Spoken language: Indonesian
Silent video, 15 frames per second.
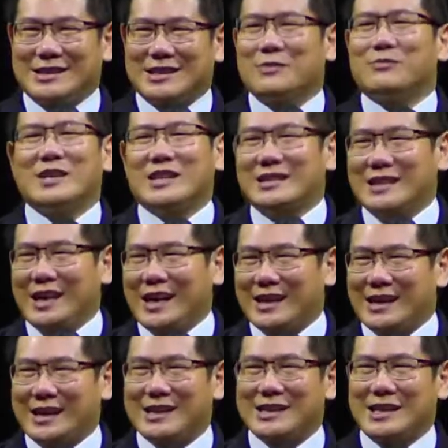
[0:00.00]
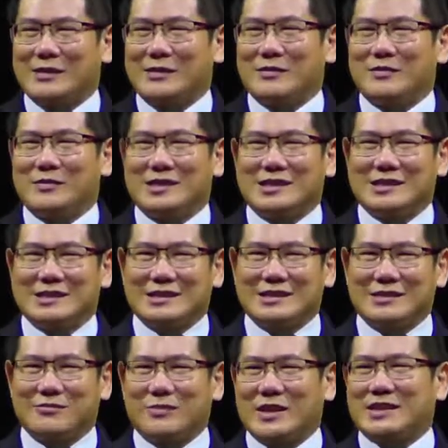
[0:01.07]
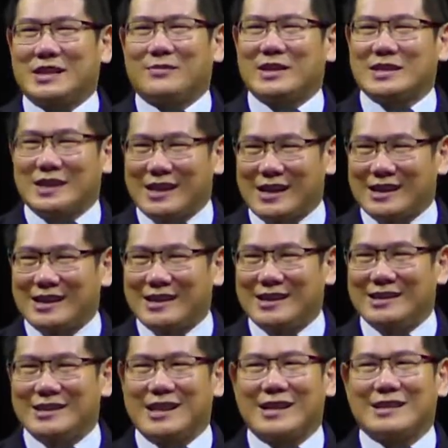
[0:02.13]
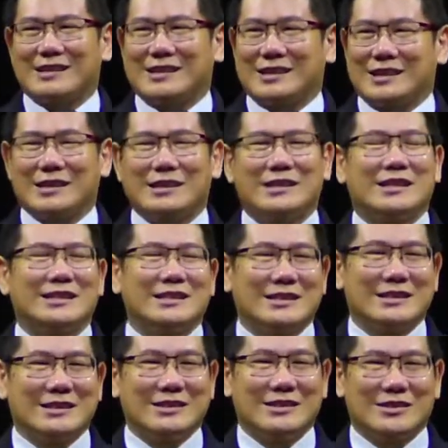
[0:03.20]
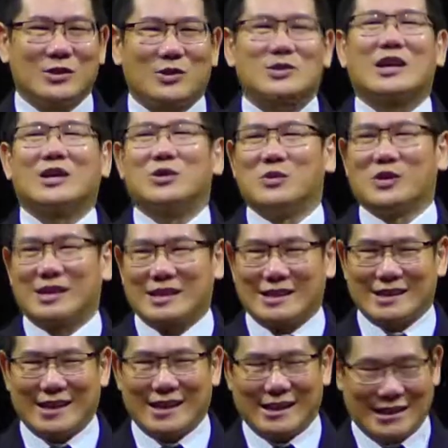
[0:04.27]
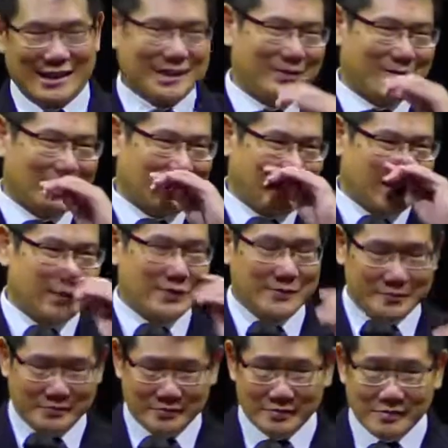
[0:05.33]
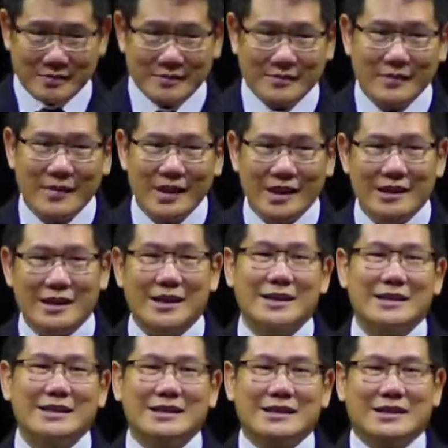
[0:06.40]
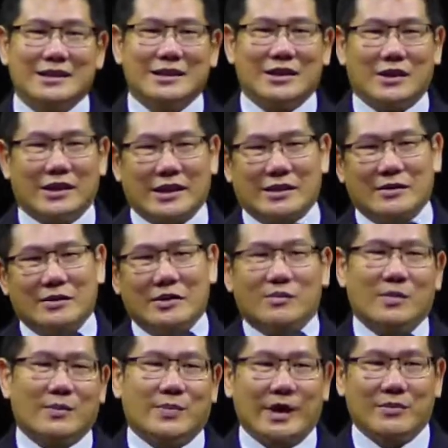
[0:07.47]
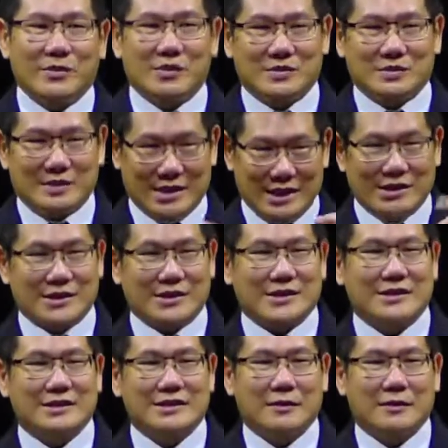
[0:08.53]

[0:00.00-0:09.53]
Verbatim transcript: teman janganlah kita uh, pacar-pacaran, ntar kita jadi rusak hubungan kita. Nah, seperti itu. Ya. Oke, Bapak Ibu lanjut ya.